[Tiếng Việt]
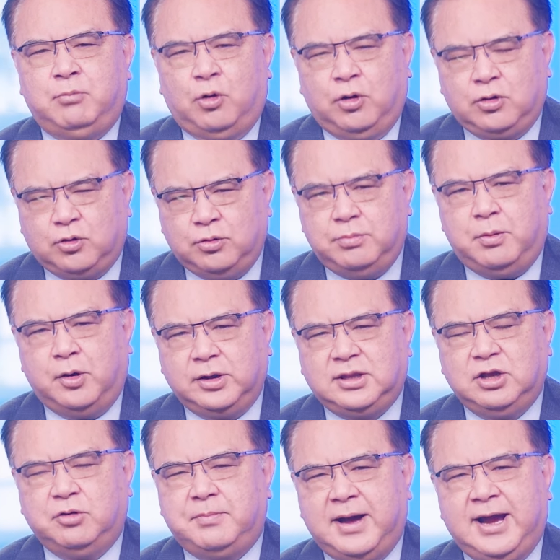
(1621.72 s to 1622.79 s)
mỗi của mỗi
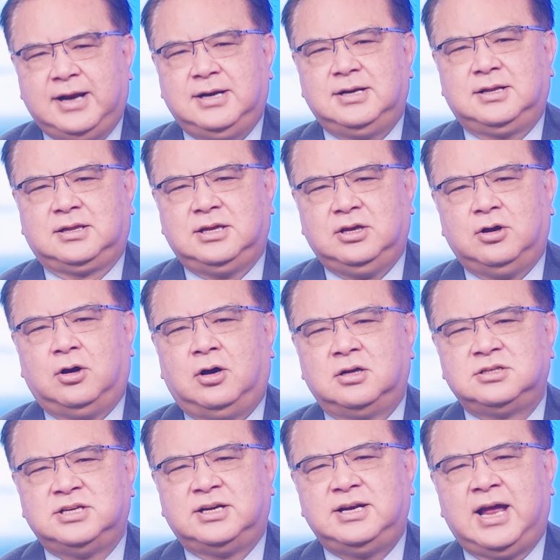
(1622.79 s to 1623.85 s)
tiểu bang đó thì họ
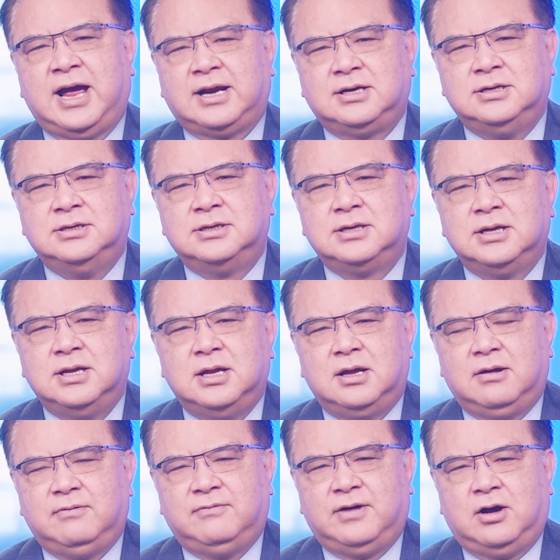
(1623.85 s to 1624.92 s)
sẽ đạt được
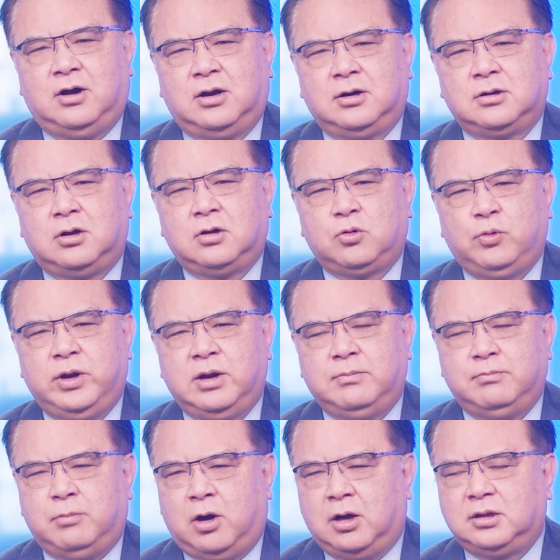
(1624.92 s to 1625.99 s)
và họ có
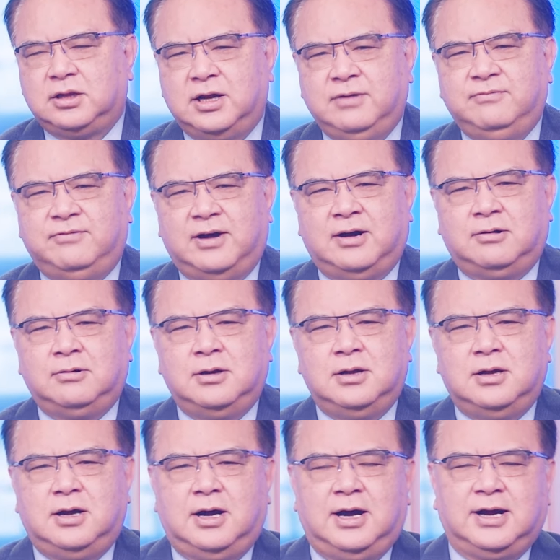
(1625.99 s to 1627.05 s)
quyền bỏ tên vào
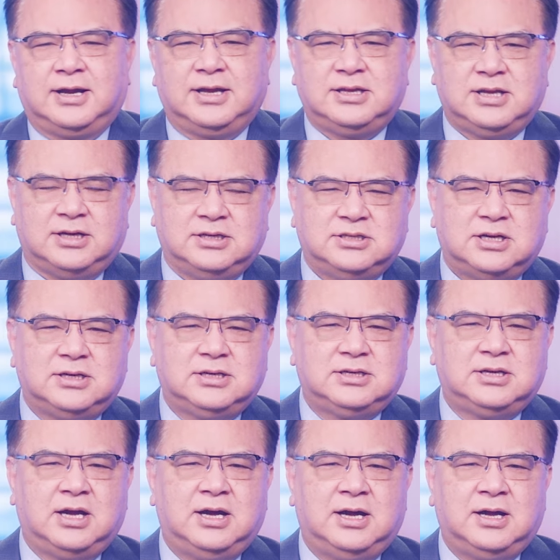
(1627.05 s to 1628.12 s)
uh, cái danh sách
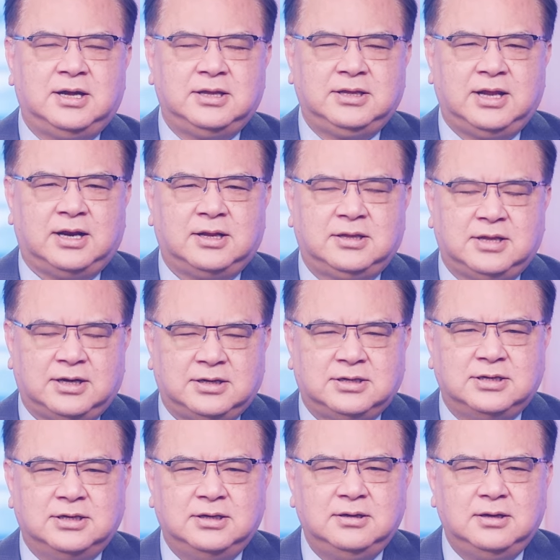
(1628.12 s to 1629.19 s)
uh, và tranh
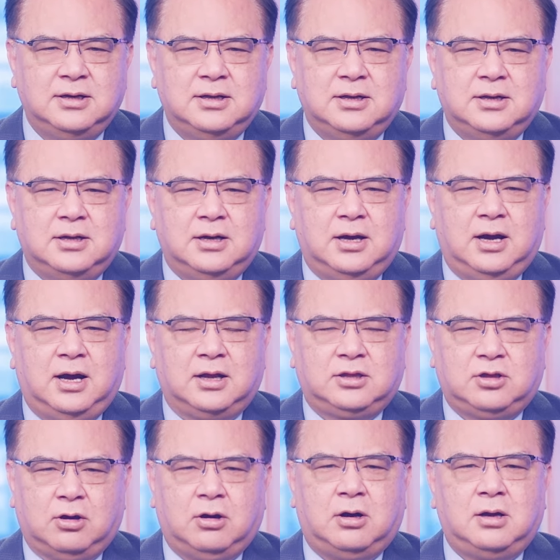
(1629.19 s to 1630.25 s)
cử uh,
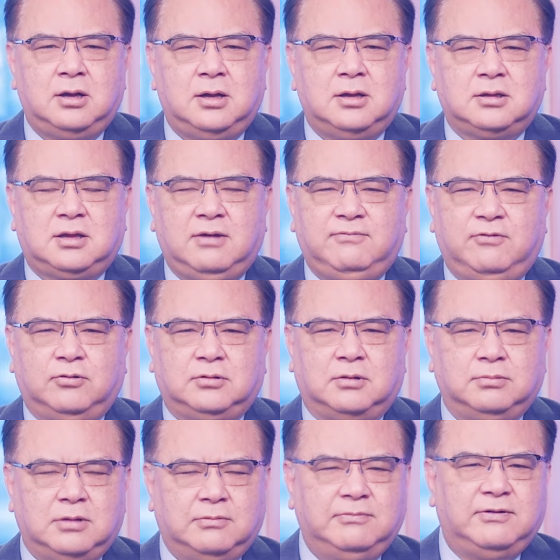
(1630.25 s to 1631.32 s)
cho chức vụ
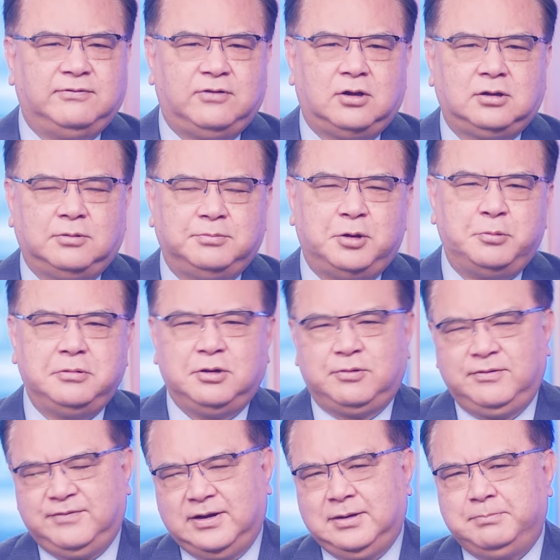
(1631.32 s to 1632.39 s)
tổng thống và phó tổng thống thưa
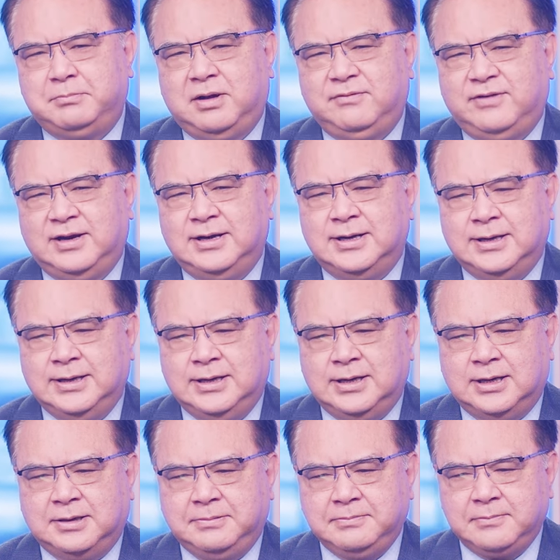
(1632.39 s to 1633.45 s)
quý vị bởi vậy nên
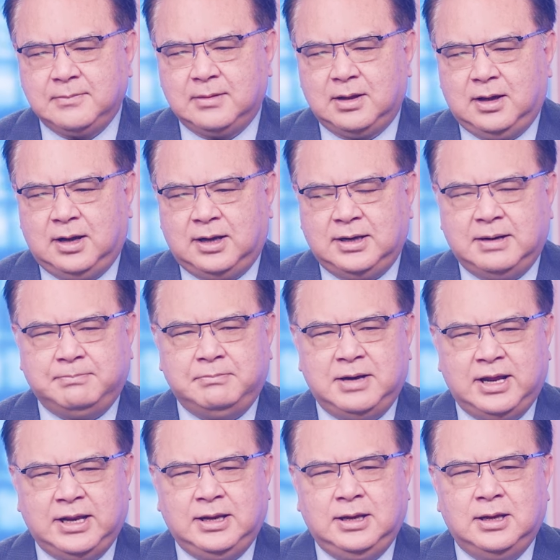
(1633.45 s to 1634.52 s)
uh, năm
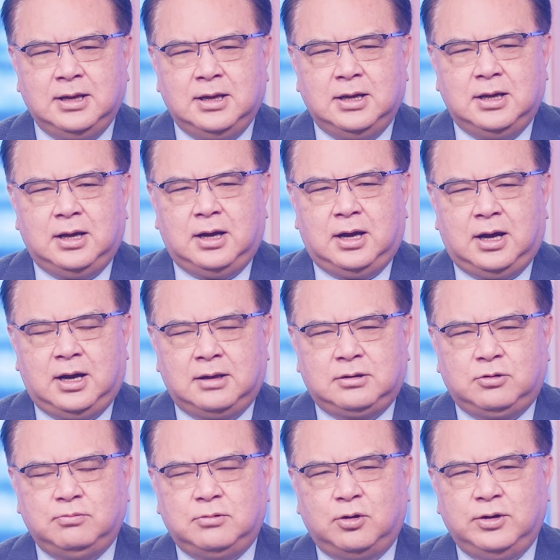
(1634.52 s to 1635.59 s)
nay uh,
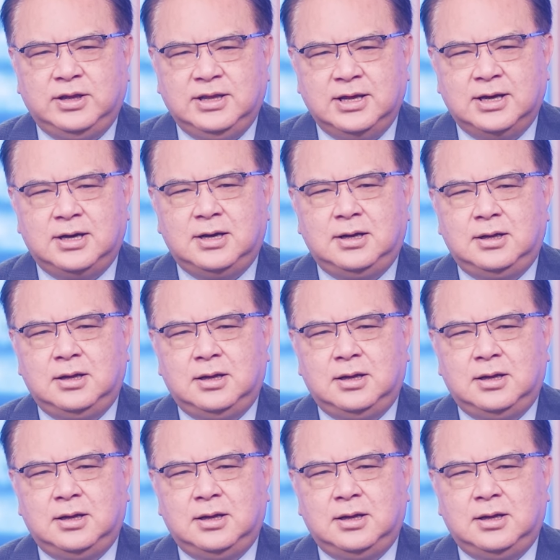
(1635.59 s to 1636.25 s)
chúng tôi nhớ